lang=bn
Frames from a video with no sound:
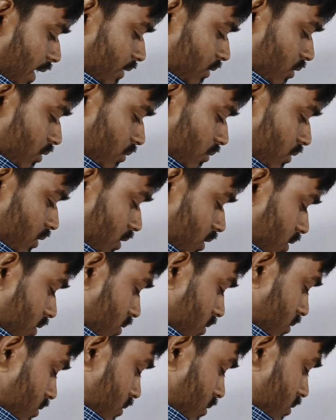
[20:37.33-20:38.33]
আয়তন বলেছে
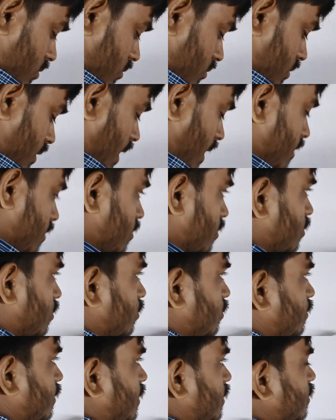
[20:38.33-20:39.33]
না আয়তনের
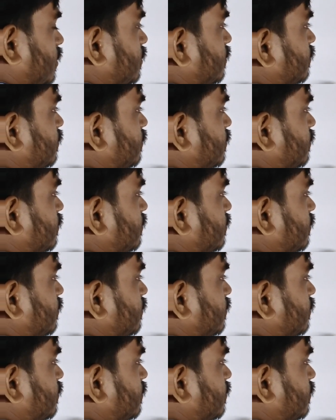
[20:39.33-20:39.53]
অনুপাত